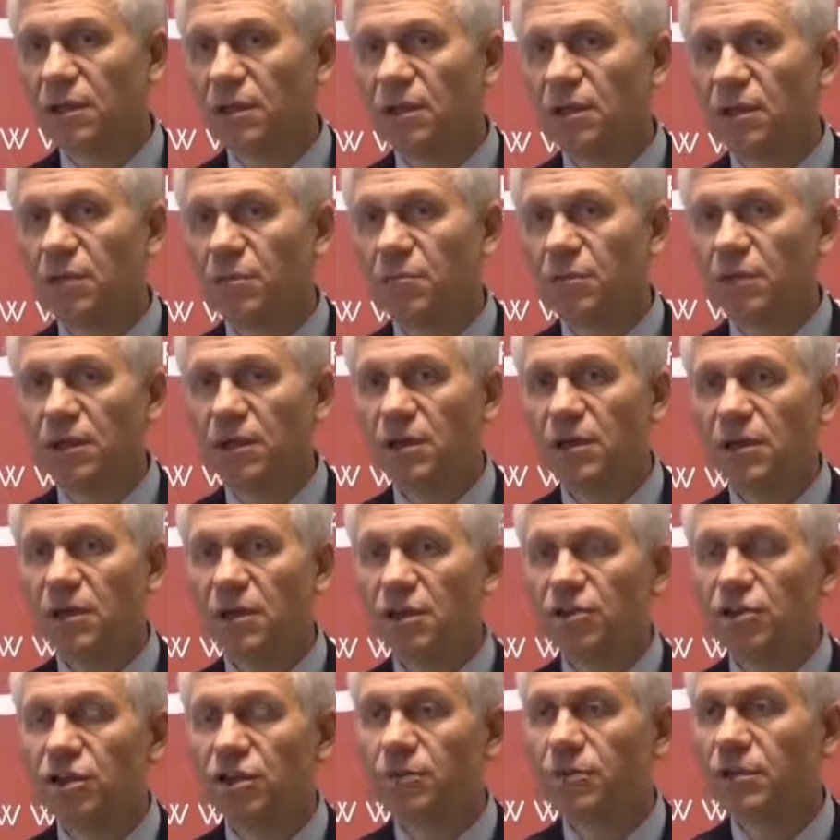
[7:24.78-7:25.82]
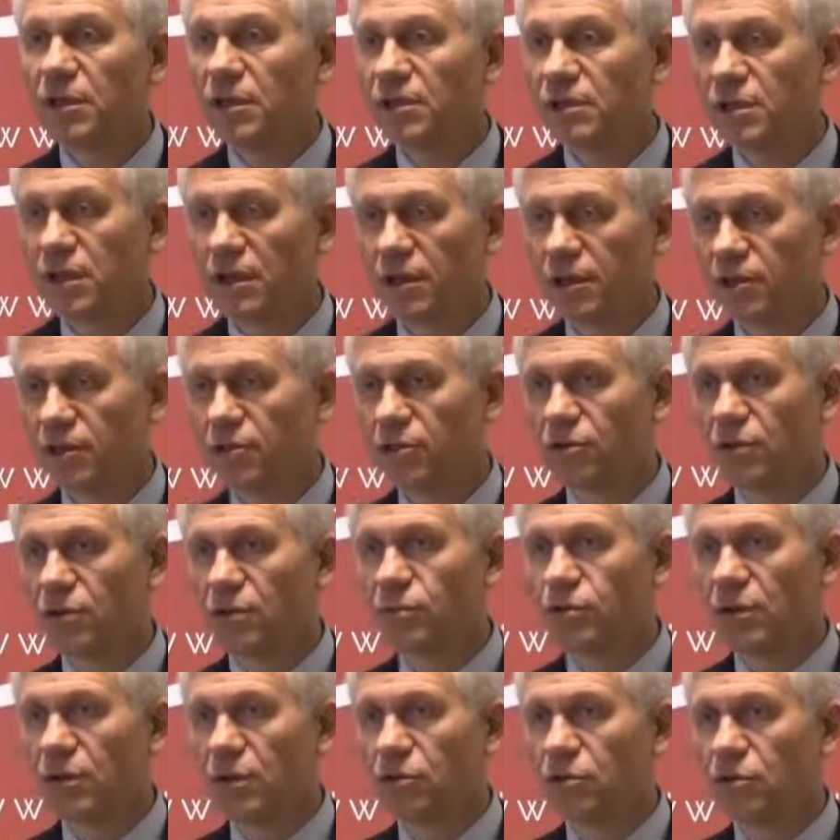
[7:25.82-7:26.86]
My idziemy na skargę do
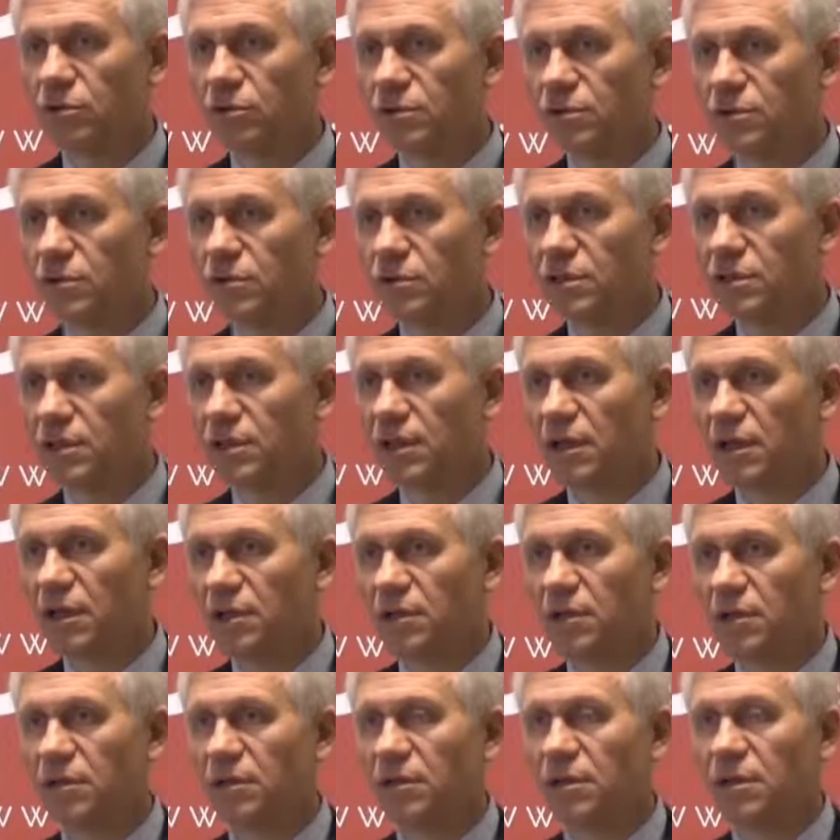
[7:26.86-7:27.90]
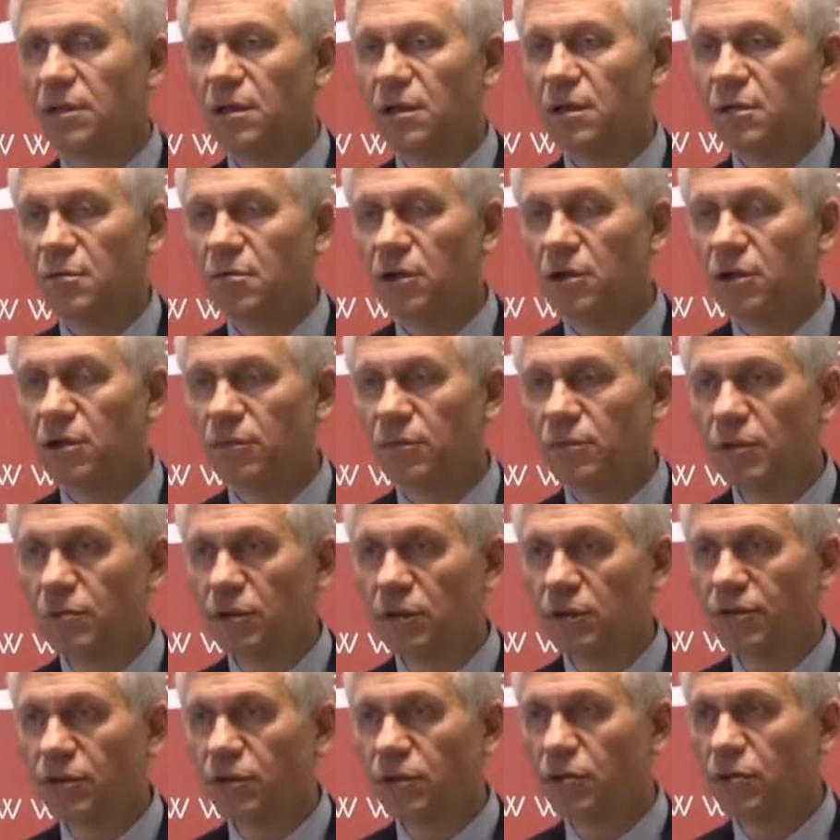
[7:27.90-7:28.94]
Trybunału Konstytucyjnego, my
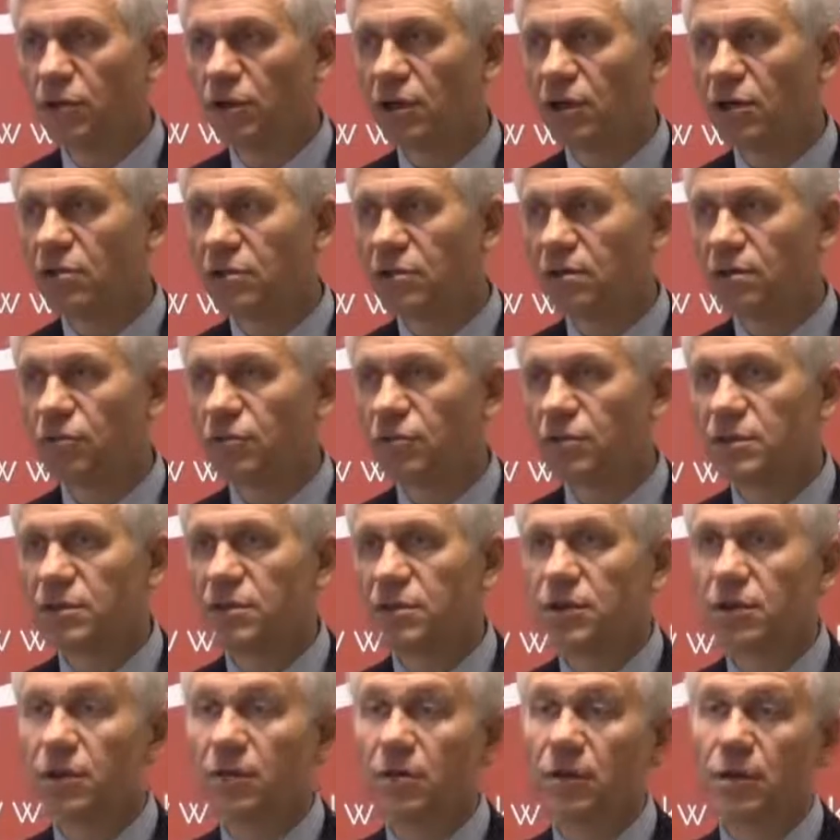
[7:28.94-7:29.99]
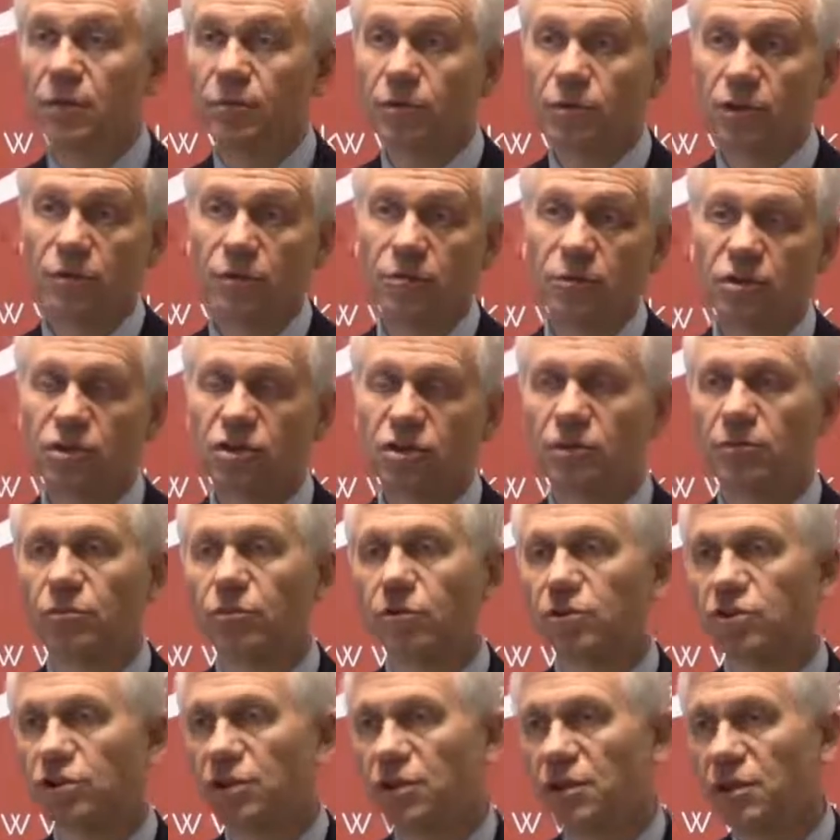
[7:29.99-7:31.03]
robimy awanturę konstytucyjną, a potem jeszcze
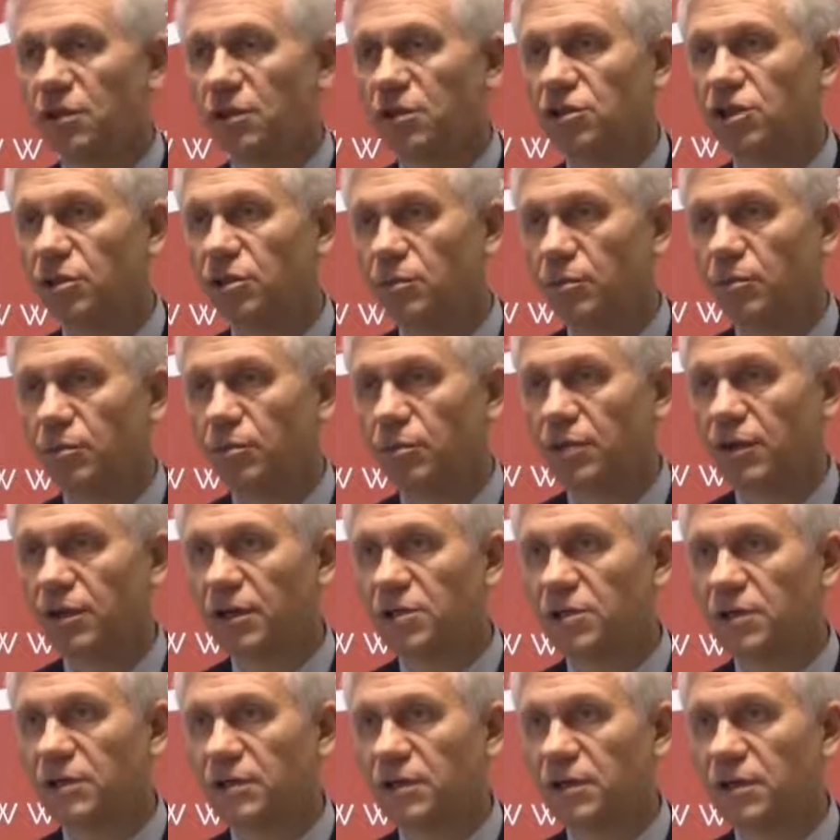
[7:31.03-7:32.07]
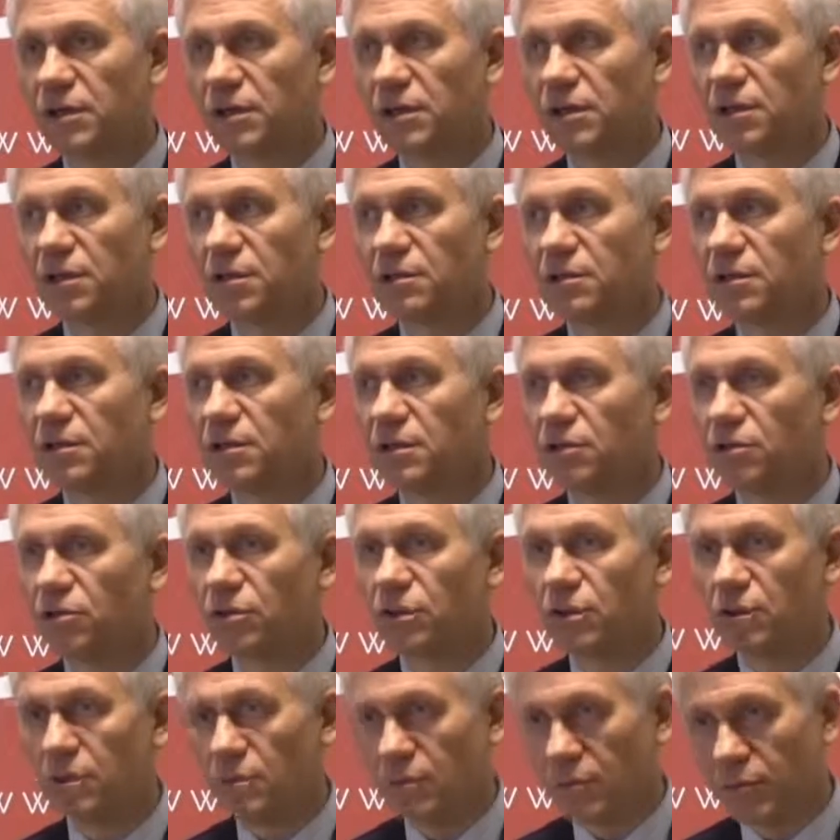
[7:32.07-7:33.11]
było sięgnięcie po poparcie z zagranicy. I do
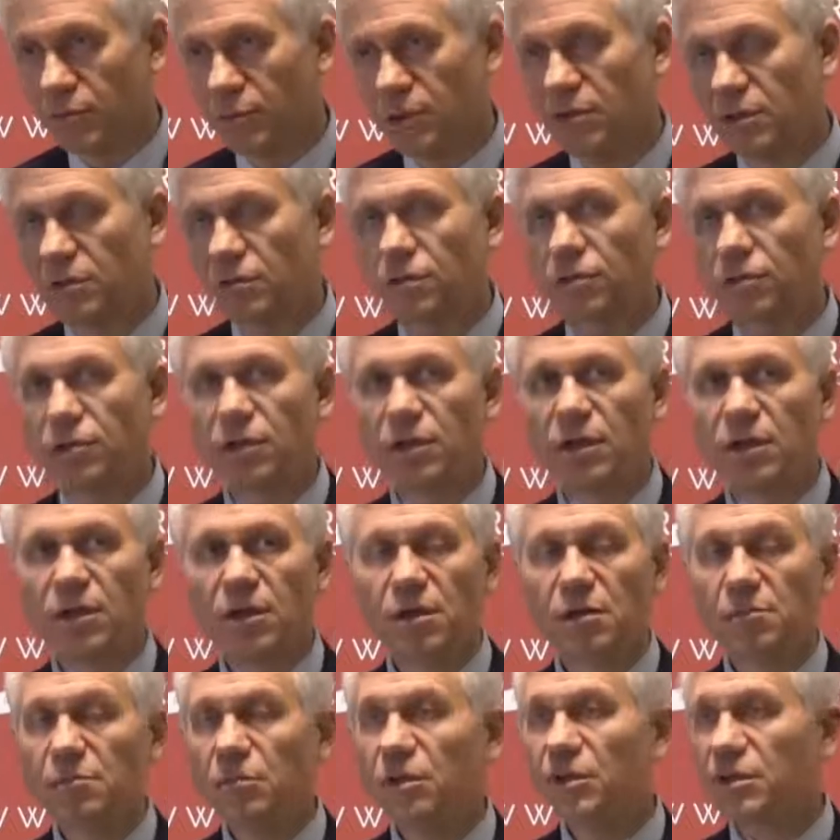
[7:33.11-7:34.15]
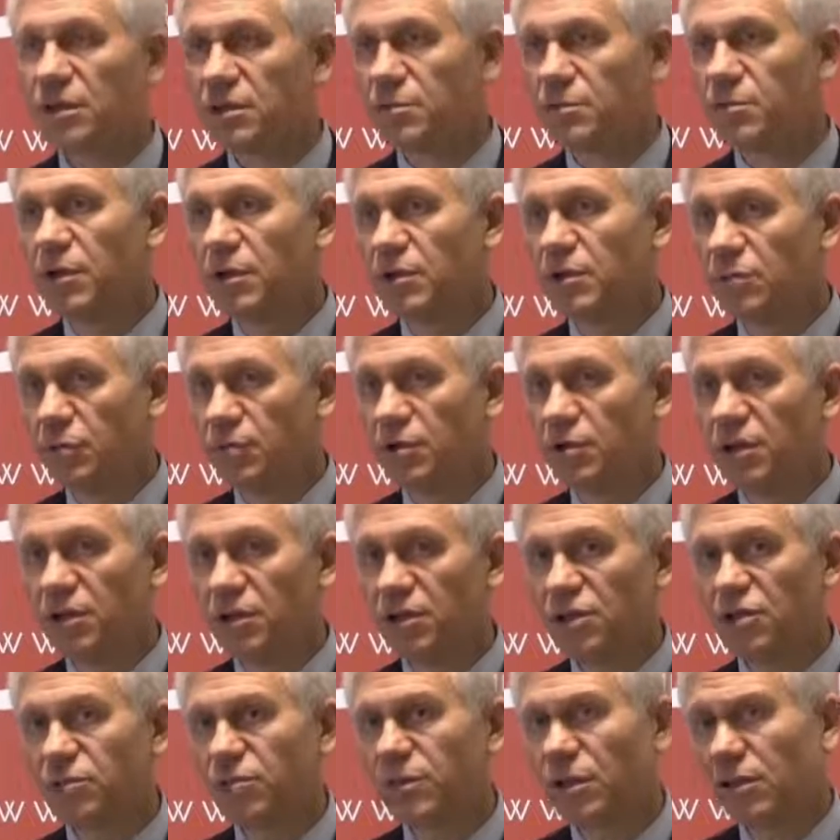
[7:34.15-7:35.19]
tego momentu my te zmiany
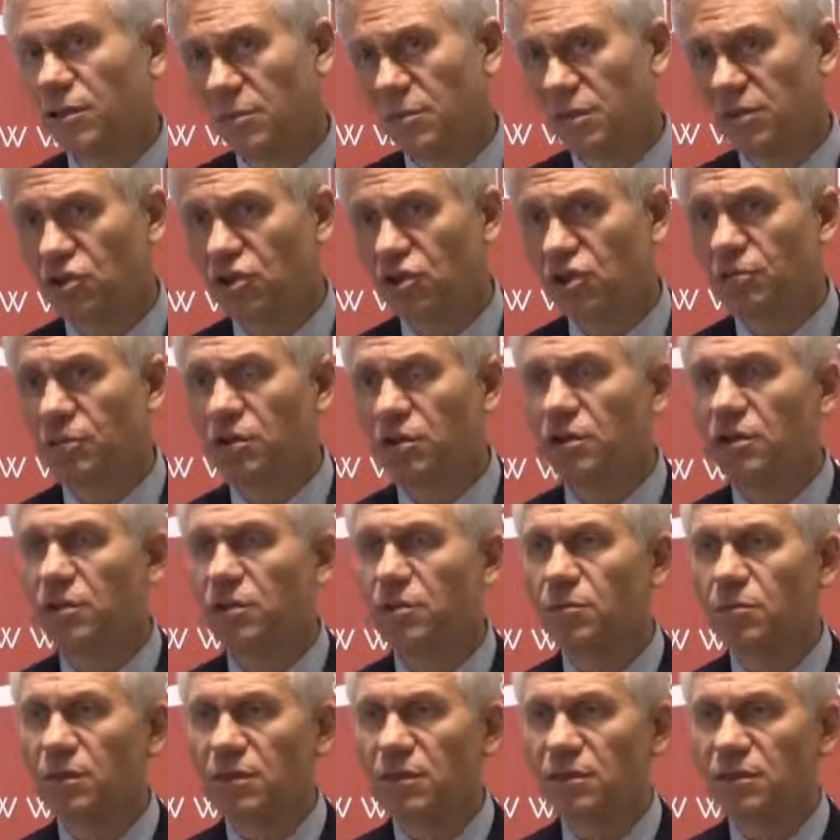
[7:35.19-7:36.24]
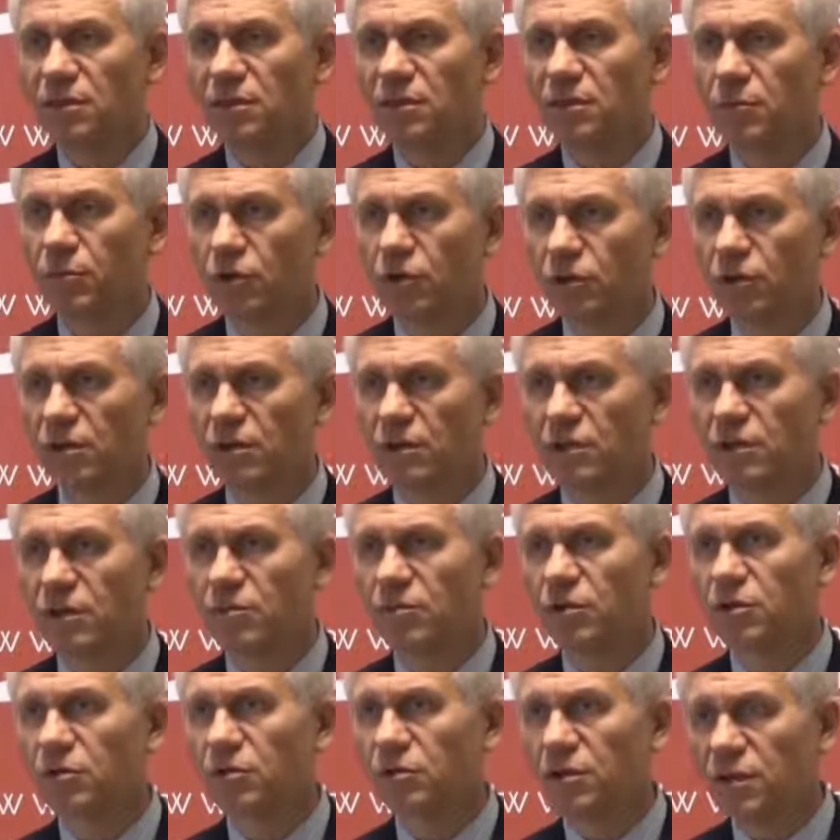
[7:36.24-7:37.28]
popieraliśmy, natomiast czym innym jest demontaż
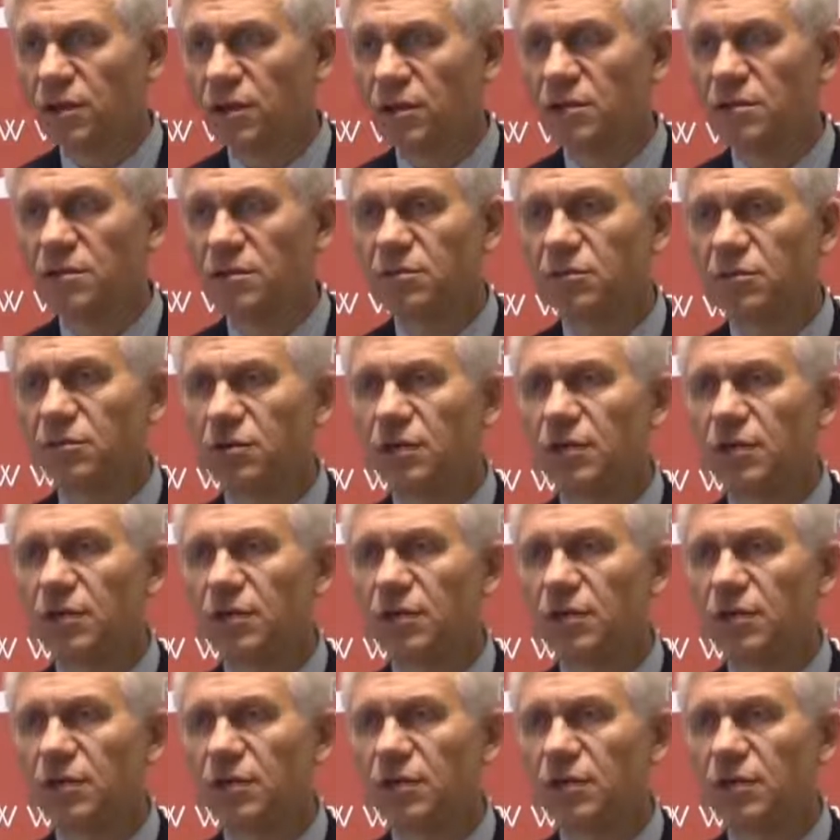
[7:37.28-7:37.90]
samego mechanizmu.